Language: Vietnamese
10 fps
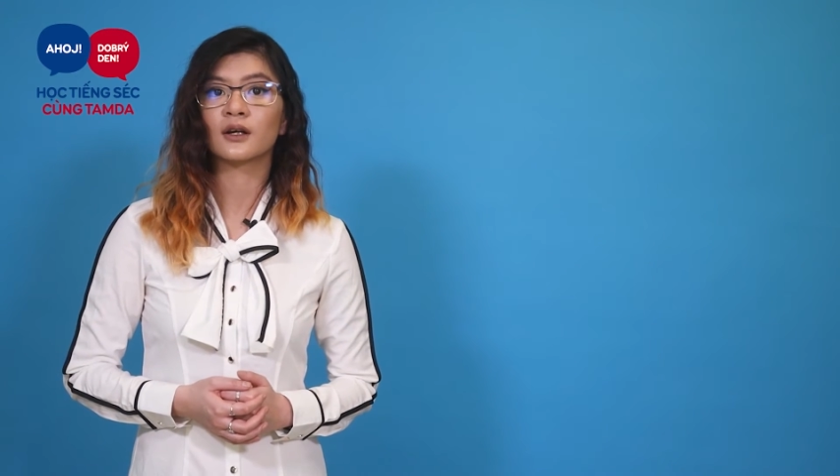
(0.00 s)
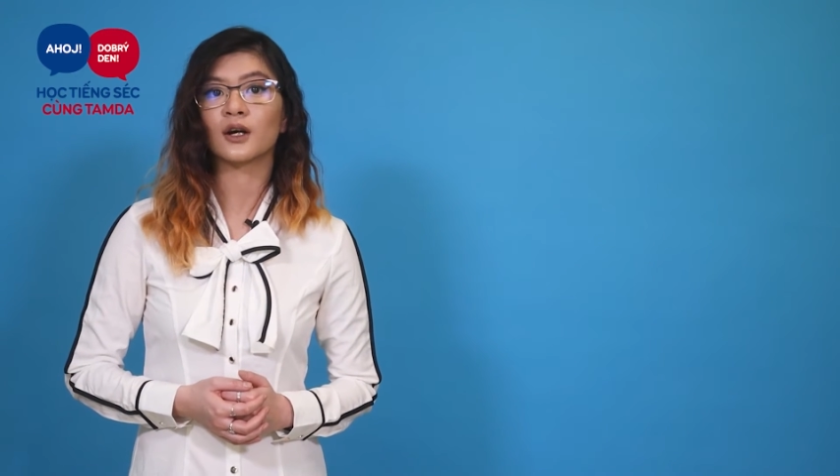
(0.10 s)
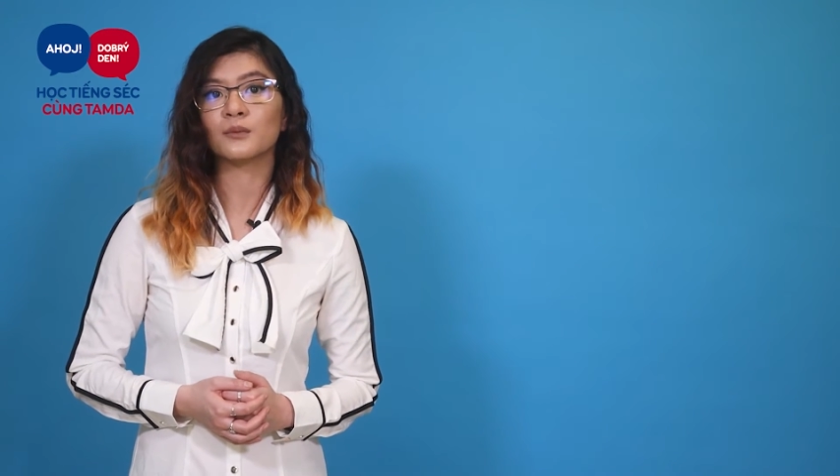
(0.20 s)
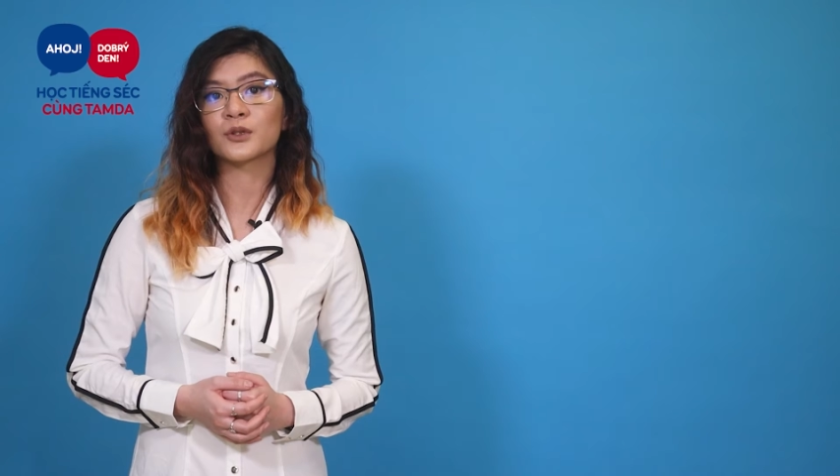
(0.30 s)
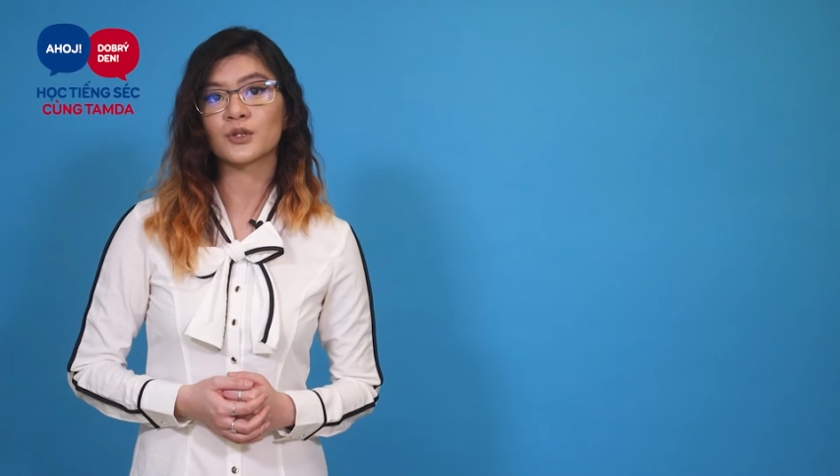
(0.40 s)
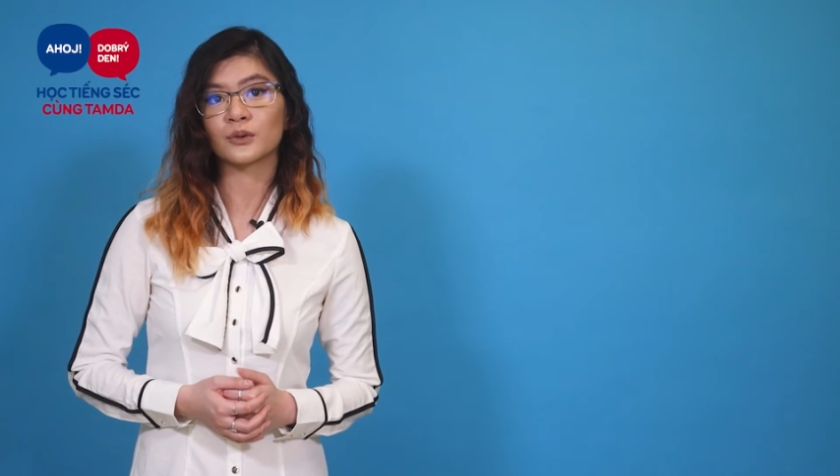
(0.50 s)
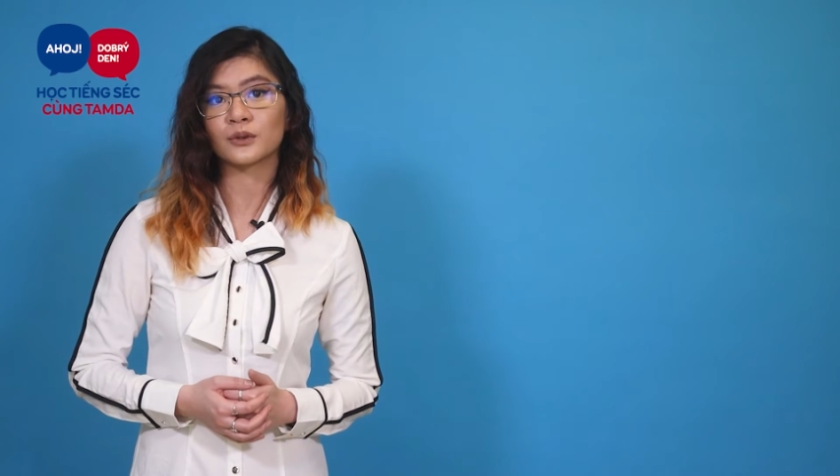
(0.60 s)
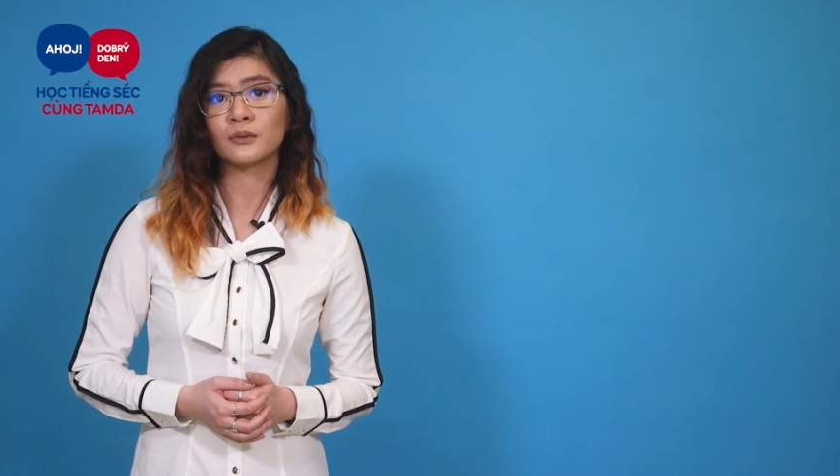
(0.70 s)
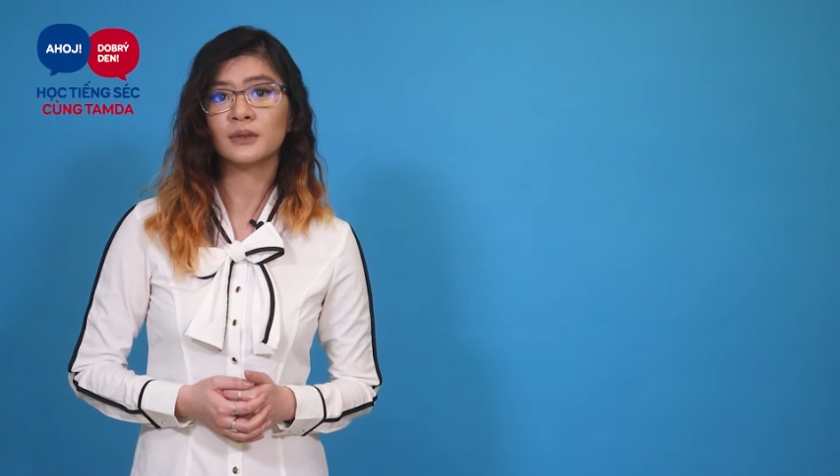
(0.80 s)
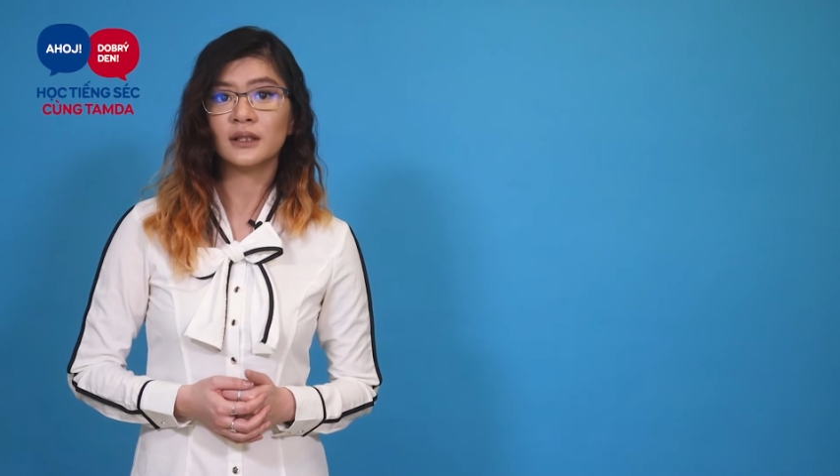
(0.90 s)
Có một số
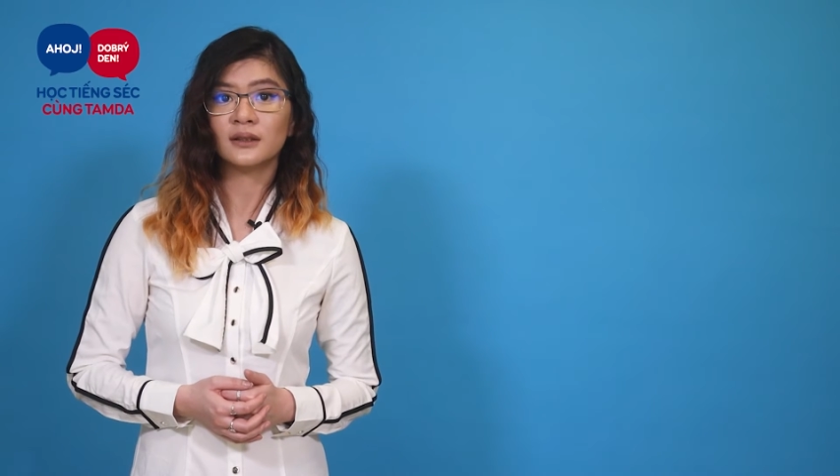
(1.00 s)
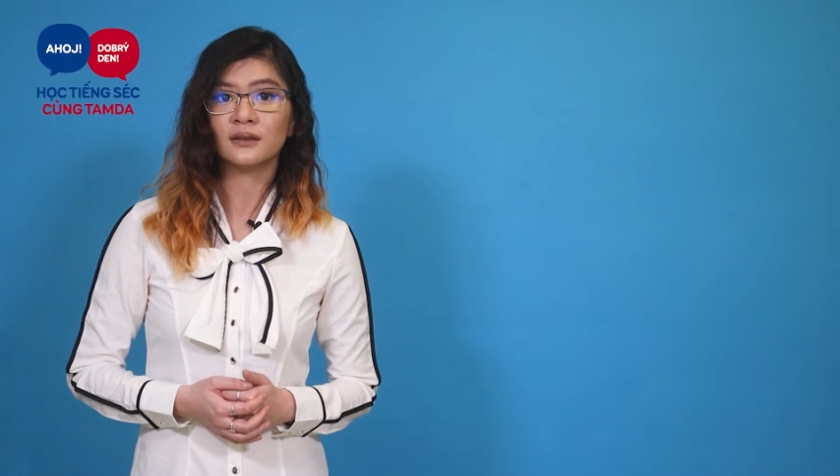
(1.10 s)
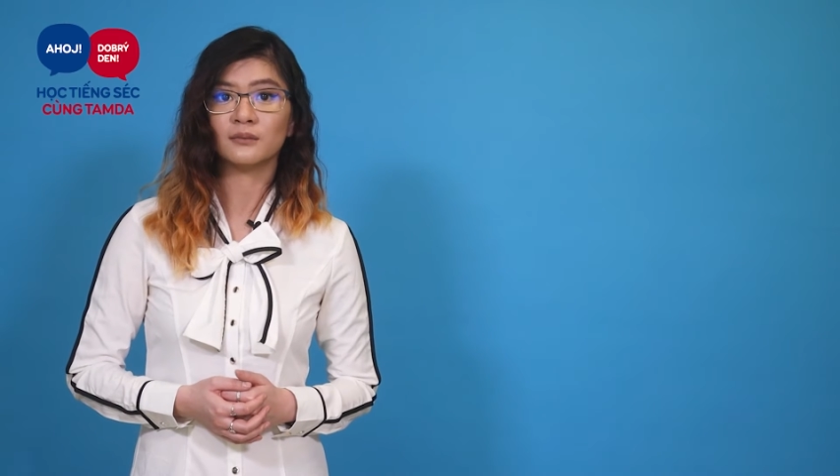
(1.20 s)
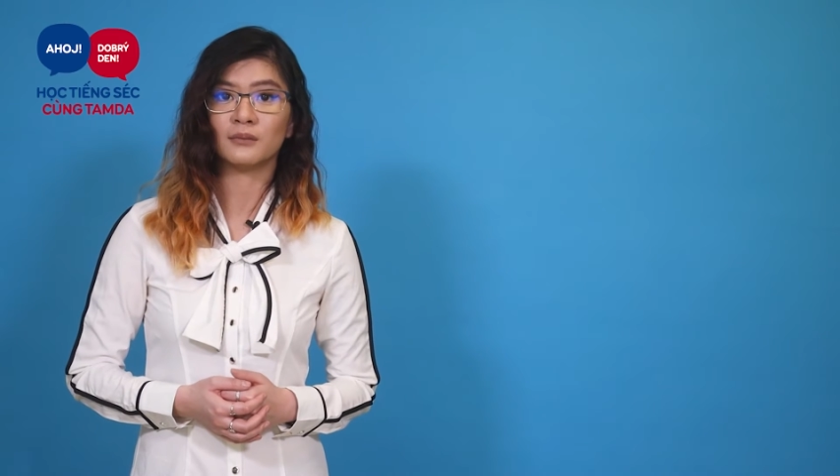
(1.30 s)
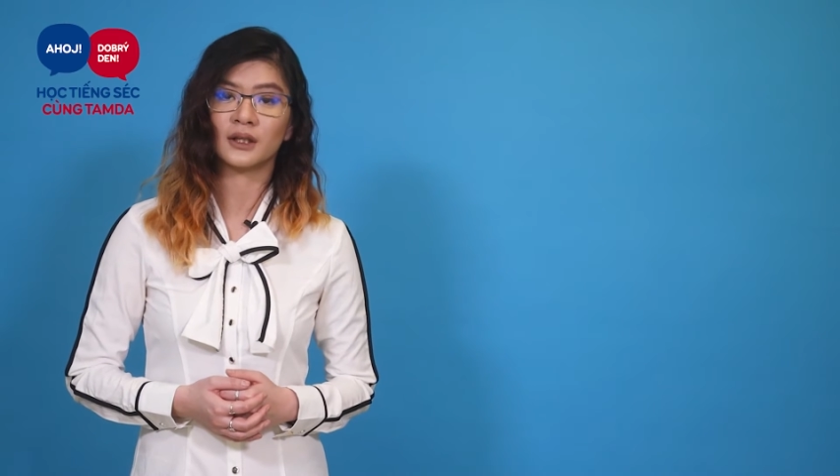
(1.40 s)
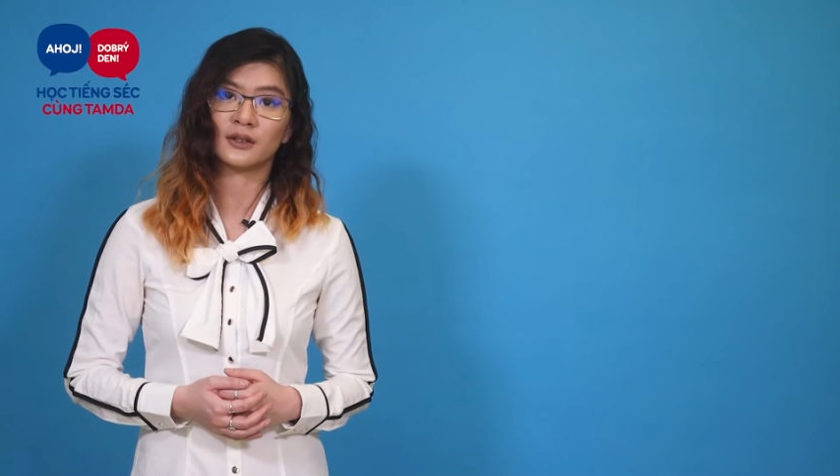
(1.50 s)
thông tin bạn